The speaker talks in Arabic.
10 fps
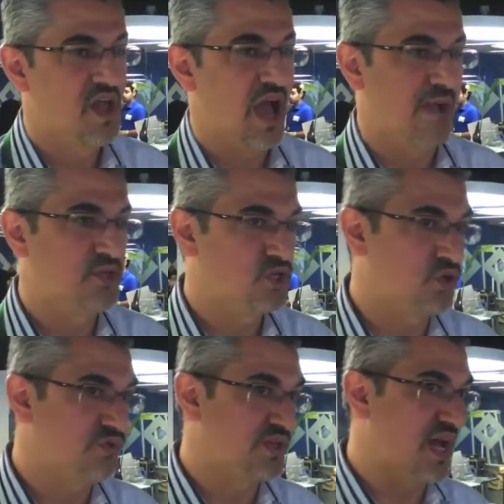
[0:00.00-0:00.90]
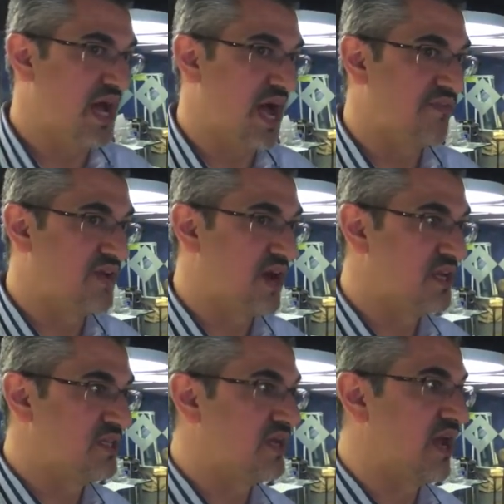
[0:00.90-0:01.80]
عم نشوف صراحه افكار
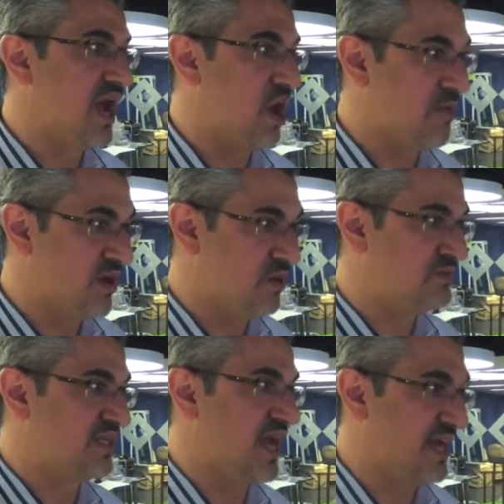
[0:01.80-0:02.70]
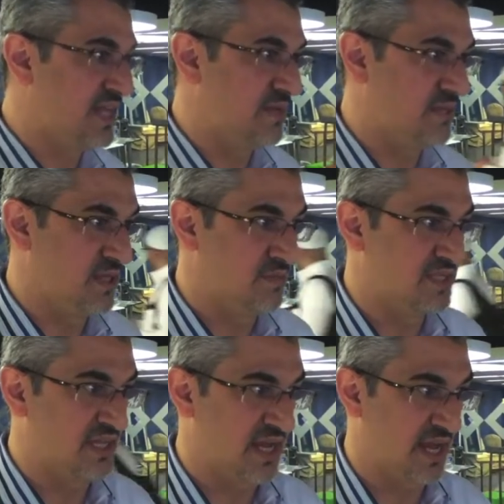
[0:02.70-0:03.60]
كثير رائعه وابتكاريه من
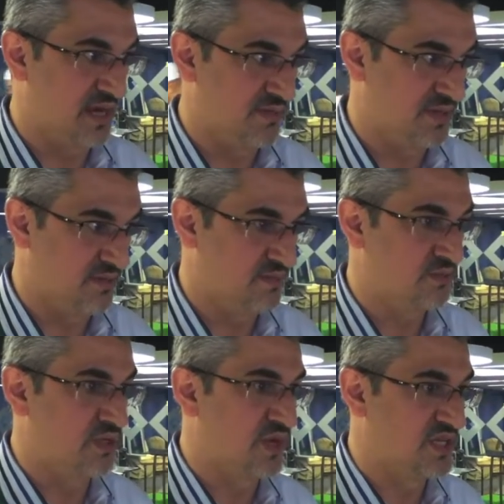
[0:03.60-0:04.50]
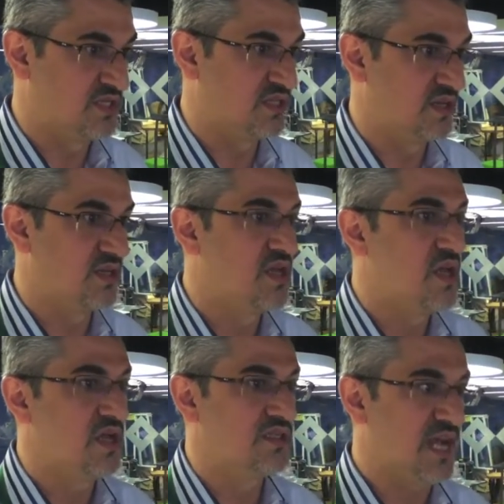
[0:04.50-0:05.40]
المنطقه العربيه متواجد جدا
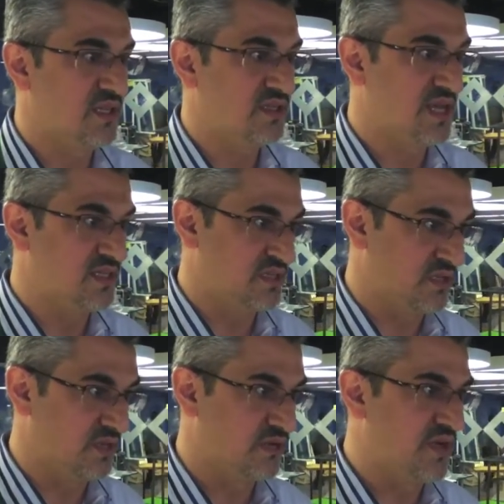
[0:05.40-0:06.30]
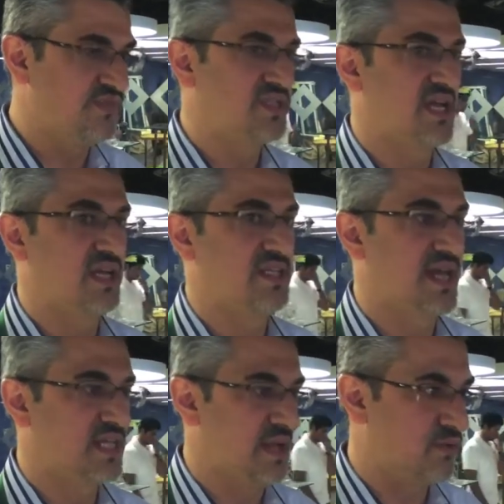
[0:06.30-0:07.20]
التحديات كثيره ونفس
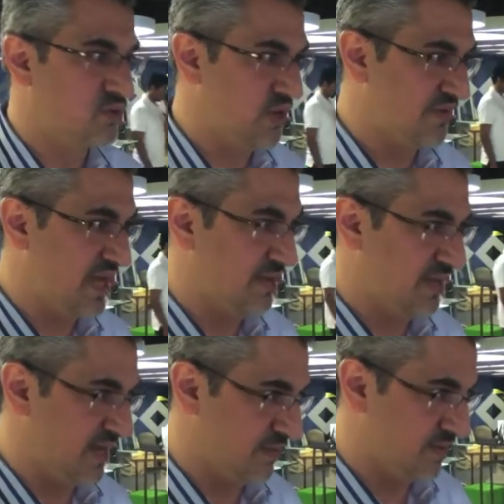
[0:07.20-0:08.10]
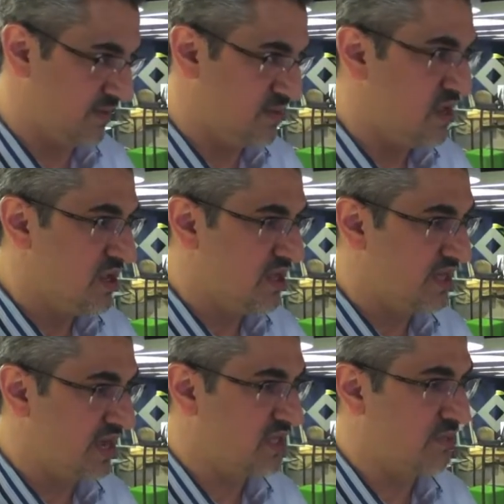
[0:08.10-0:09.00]
التحديات عم يعني نواجهها في العالم العربي ان
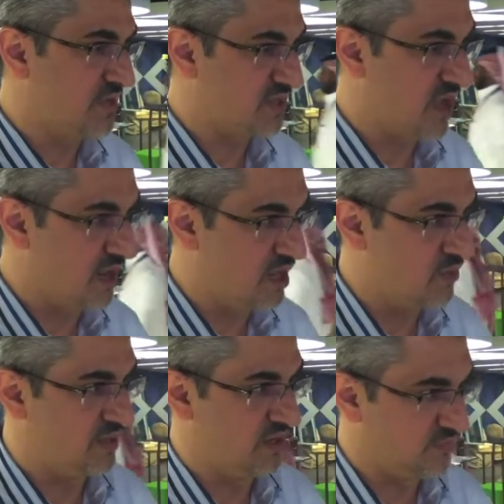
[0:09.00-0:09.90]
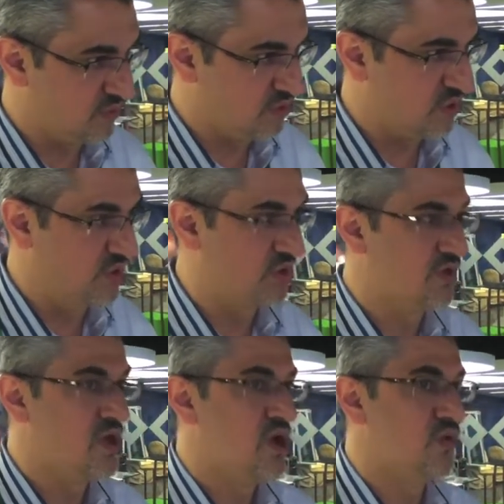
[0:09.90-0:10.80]
كانت البطاله ولا الفقر
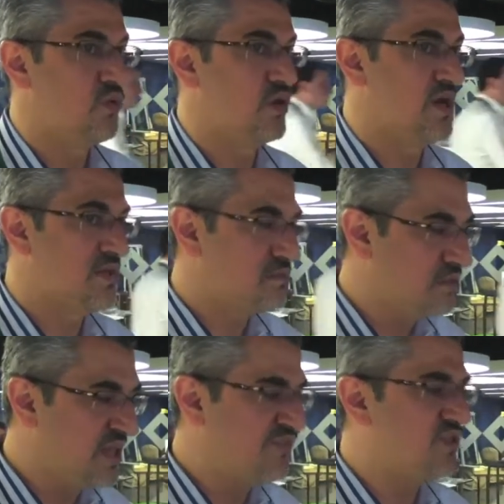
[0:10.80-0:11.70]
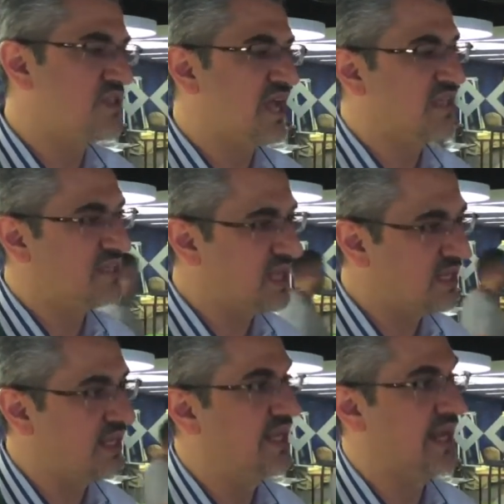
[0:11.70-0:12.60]
ونفس التحديات
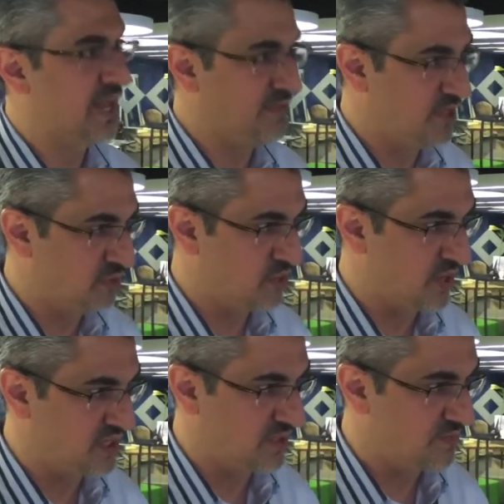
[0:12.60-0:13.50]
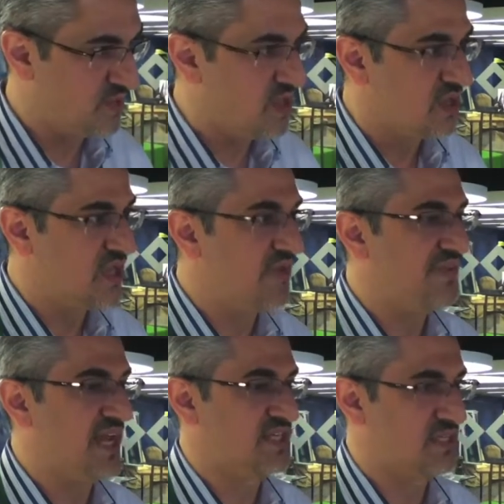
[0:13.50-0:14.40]
اللي هي العالميه المتواجده كيف
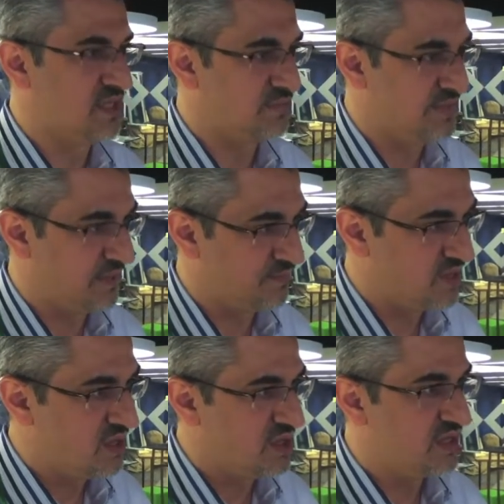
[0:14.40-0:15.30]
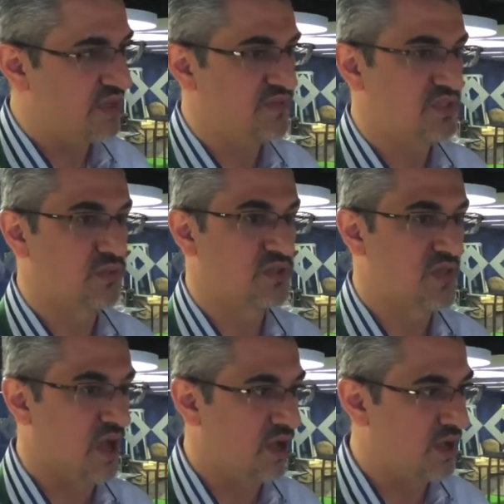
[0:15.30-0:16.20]
نحسن البيئه كيف نسوي
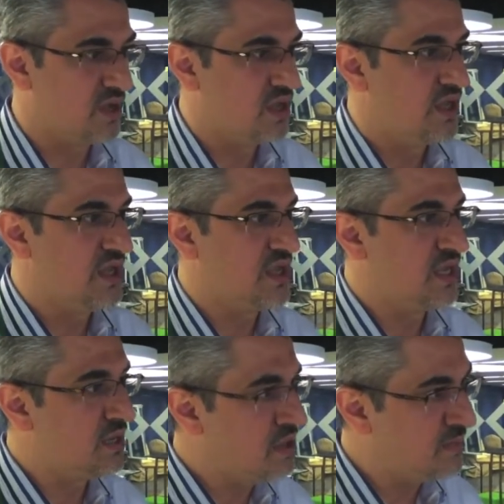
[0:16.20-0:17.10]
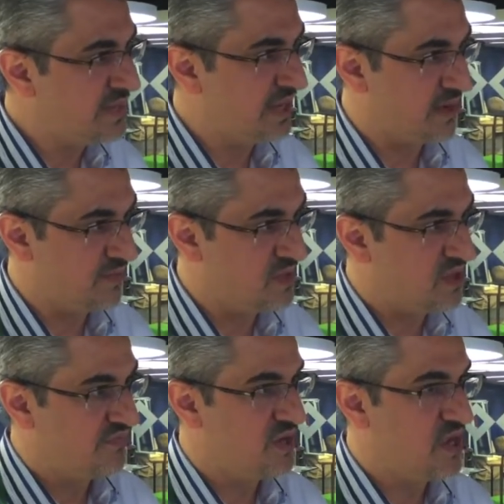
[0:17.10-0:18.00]
الطاقه آه، المياه
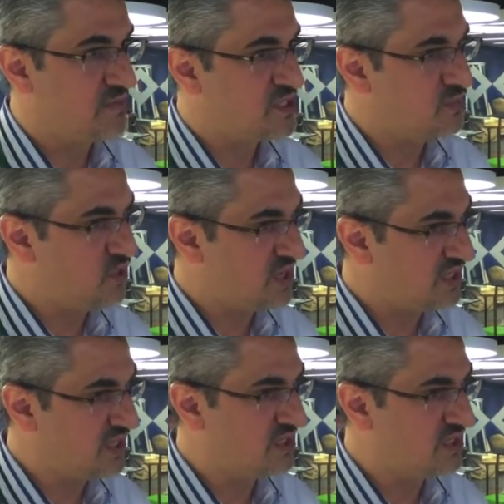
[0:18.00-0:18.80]
فمجموعة كثير